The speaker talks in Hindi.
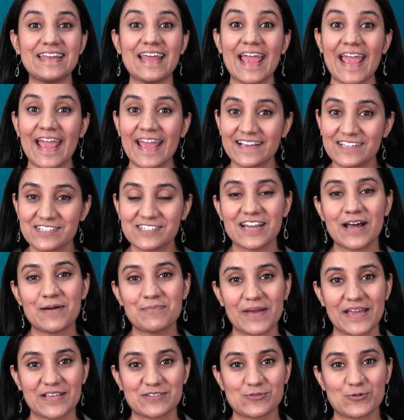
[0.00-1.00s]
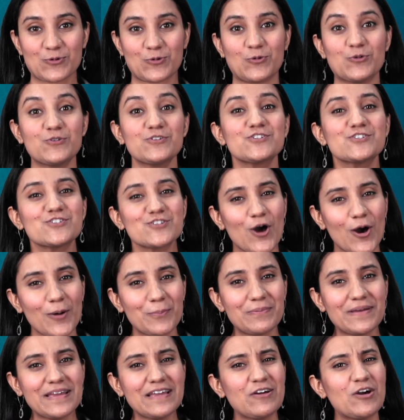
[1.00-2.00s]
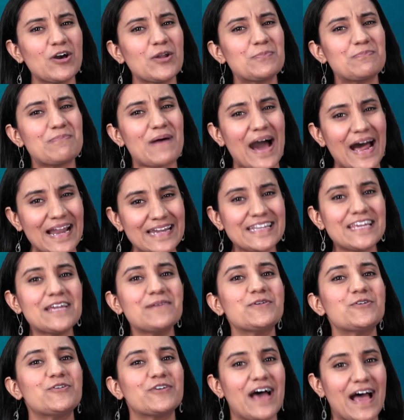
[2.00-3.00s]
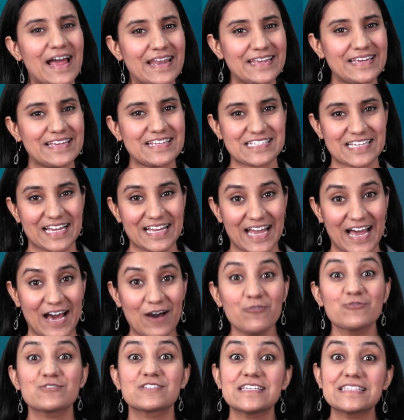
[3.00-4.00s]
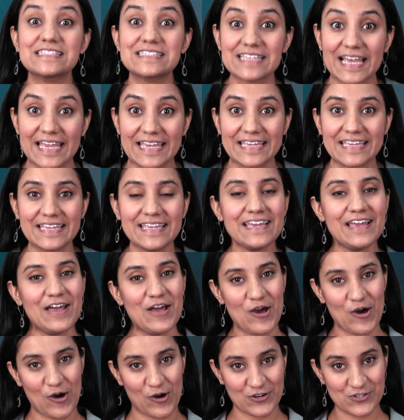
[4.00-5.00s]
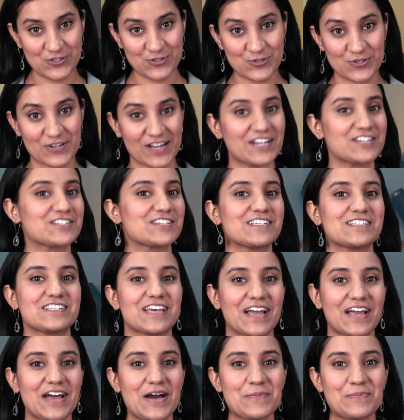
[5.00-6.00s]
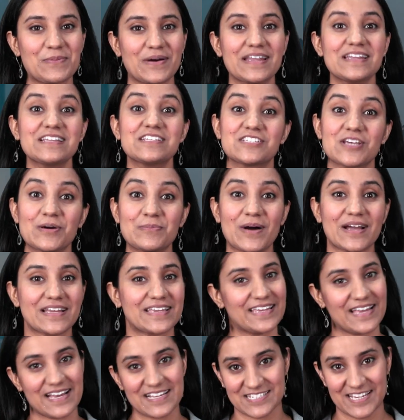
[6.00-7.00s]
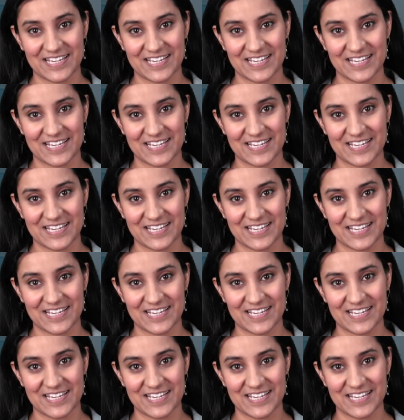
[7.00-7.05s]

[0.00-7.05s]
इन एक्स्ट्रा पैसों को शॉपिंग और पार्टी में उड़ाने की जगह उसे सही और सुरक्षित जगह पर जमा किया